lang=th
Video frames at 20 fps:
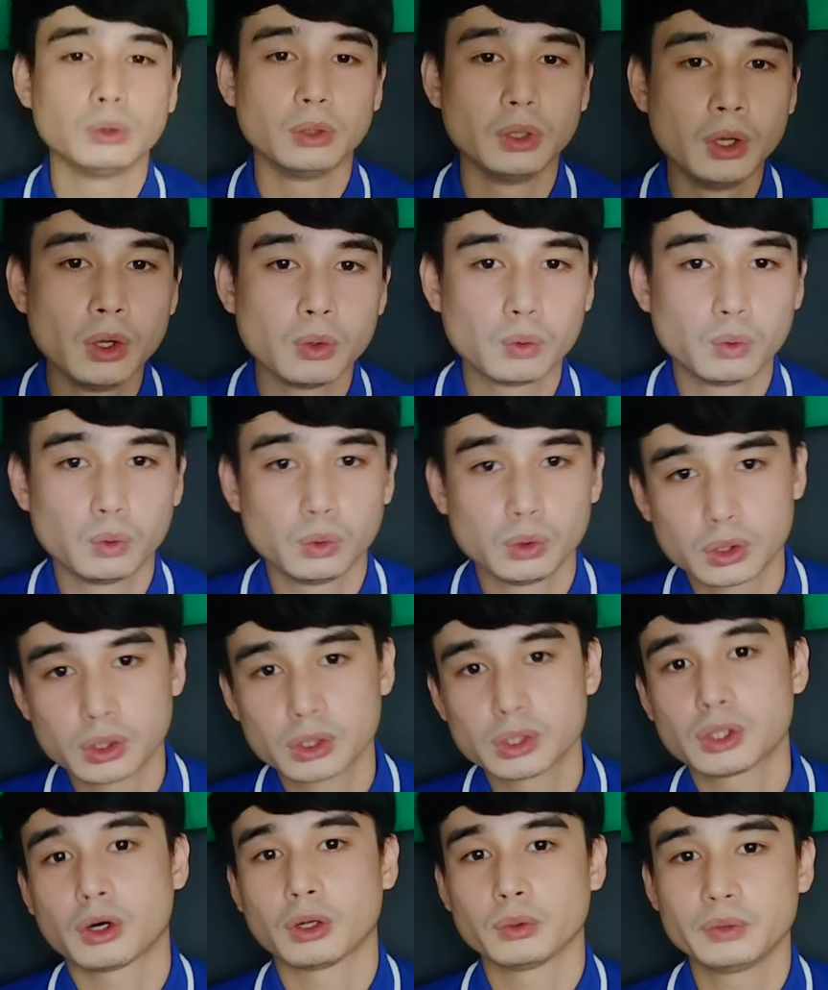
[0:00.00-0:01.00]
คุณก็สอน
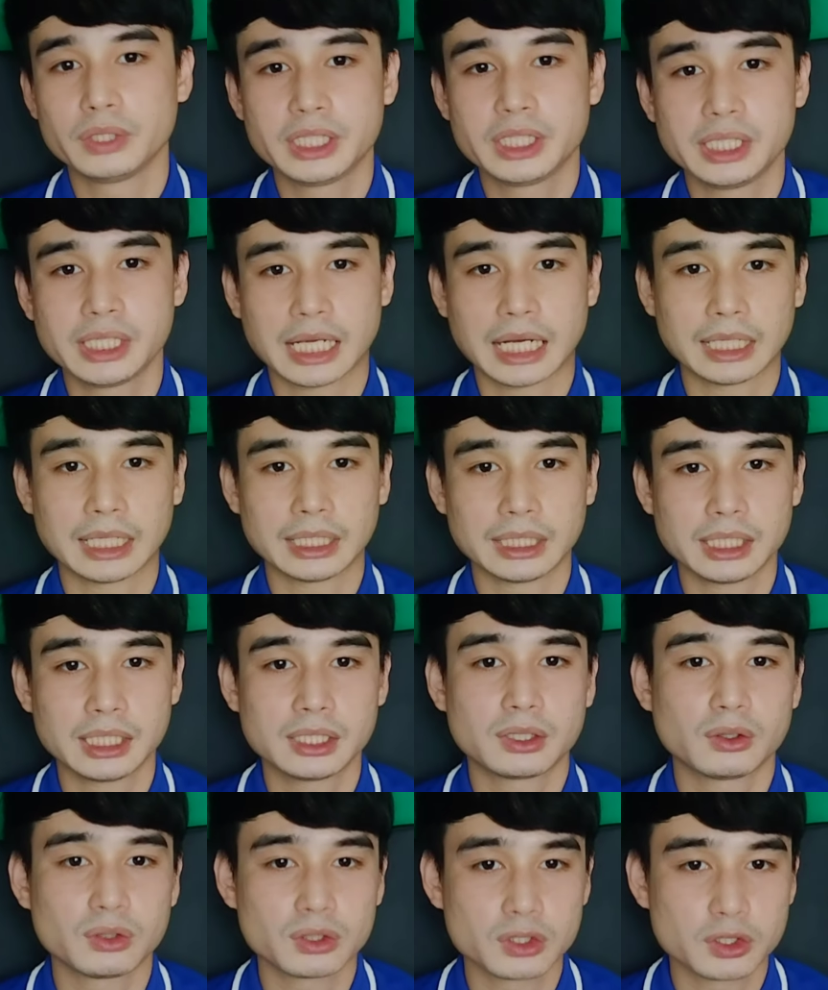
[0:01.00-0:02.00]
วิธีการที่ต้อง
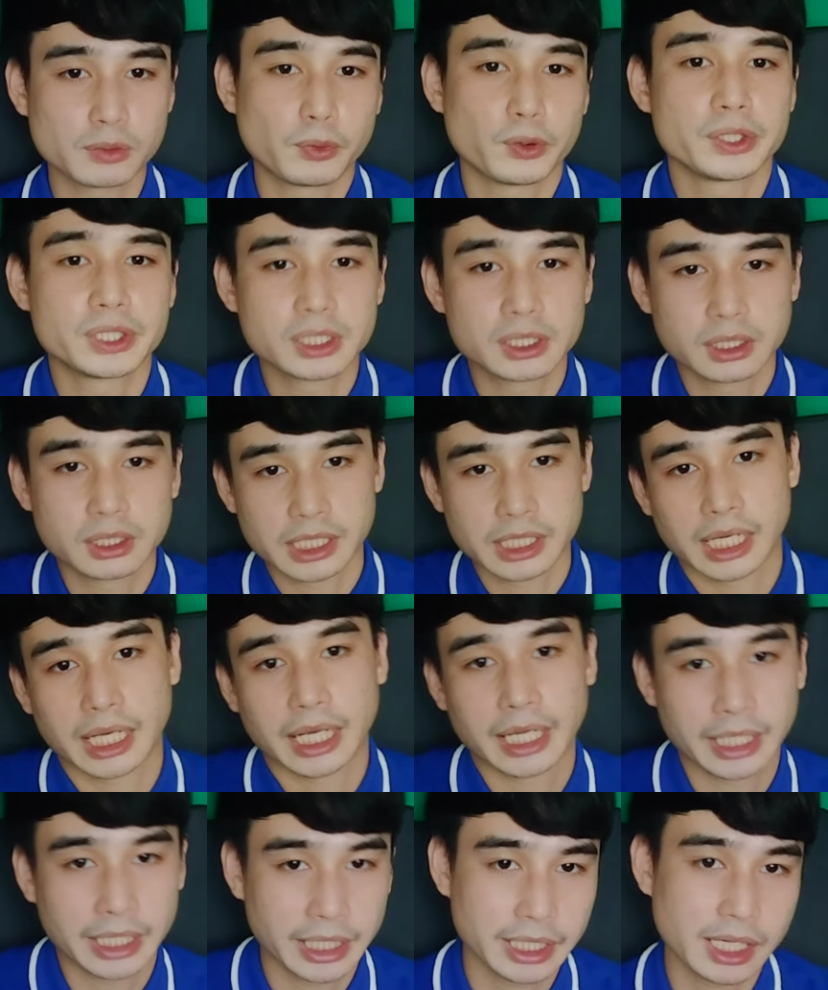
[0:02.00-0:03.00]
สปอนเซอร์ยังไงให้
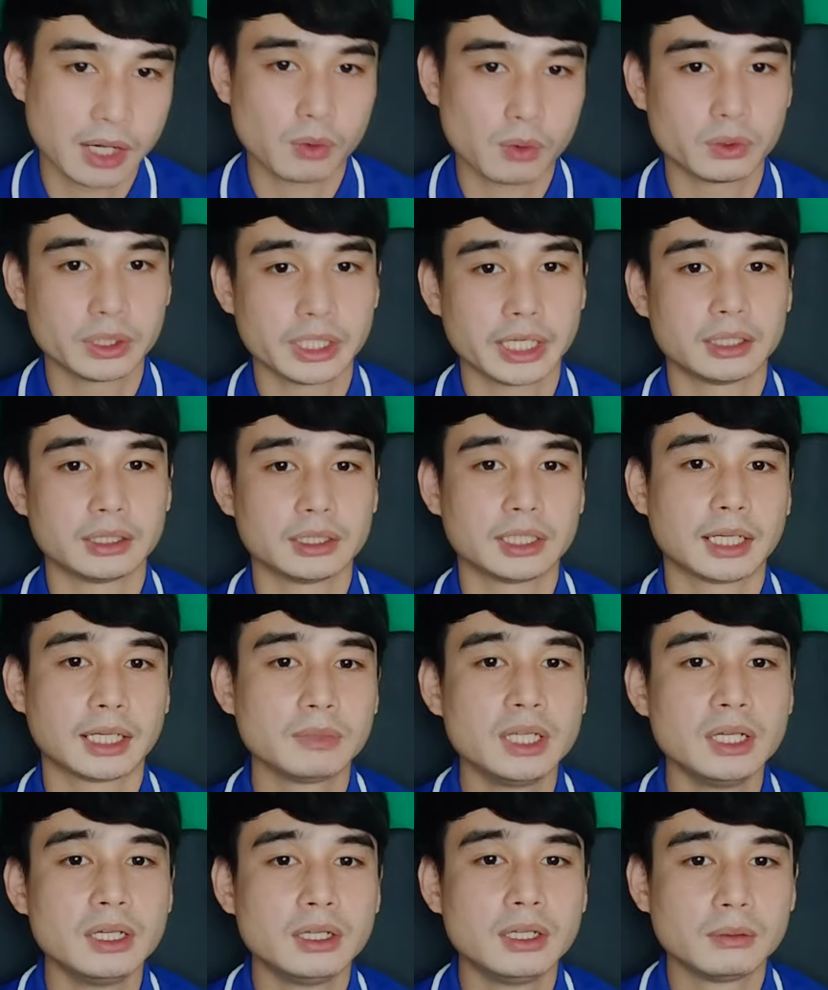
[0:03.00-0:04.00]
เขาเนี่ยนะครับ
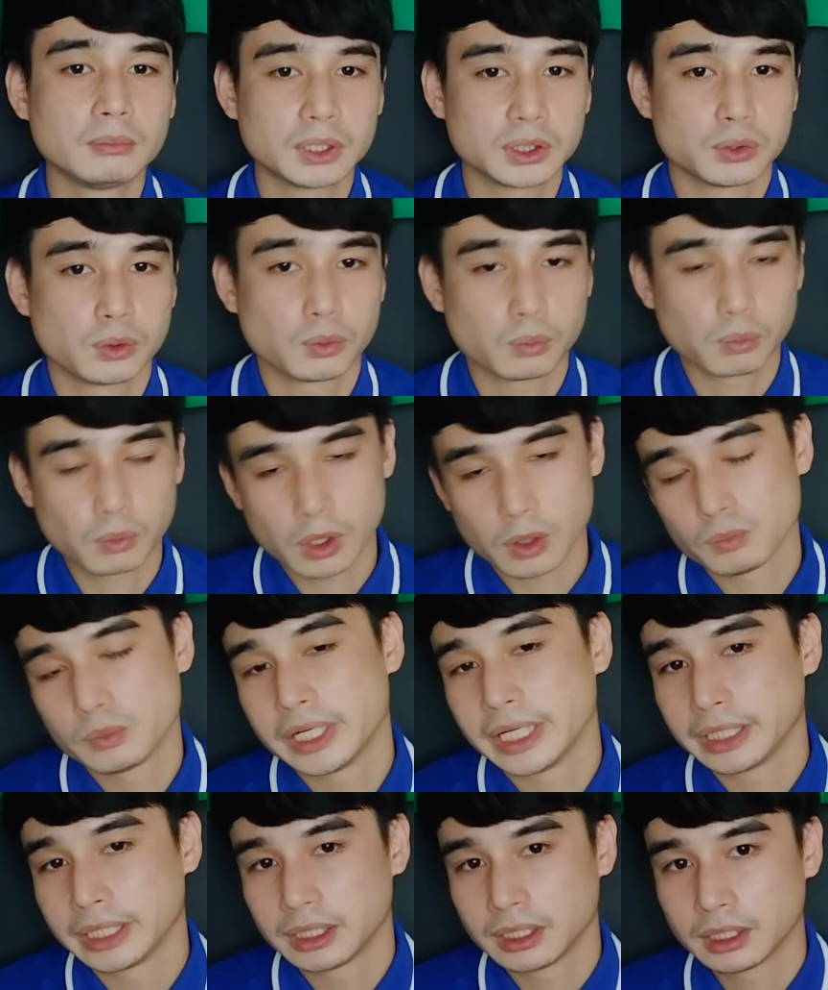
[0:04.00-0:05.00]
ประสบความสำเร็จ
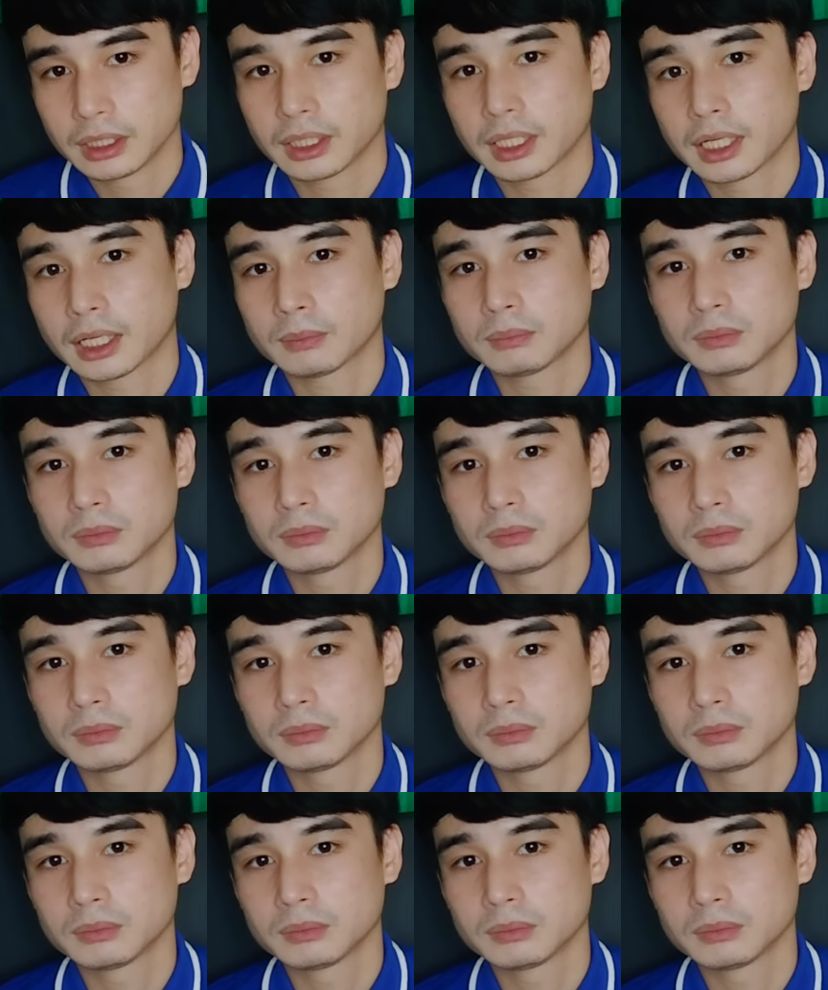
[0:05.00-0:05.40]
นะครับ